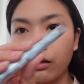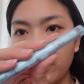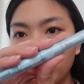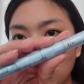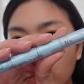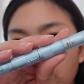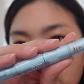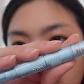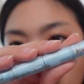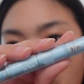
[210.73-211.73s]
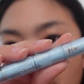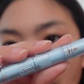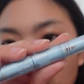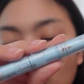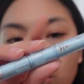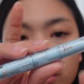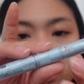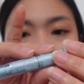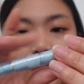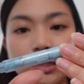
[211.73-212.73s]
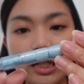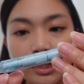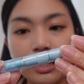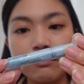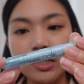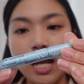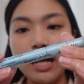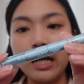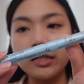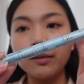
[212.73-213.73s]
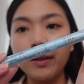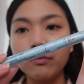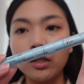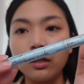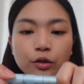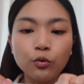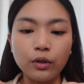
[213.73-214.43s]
ลิปตัวนี้มาใหม่ทุกคน ซึ่งสีที่แกมจะใช้นะคะ จะเป็นเบอร์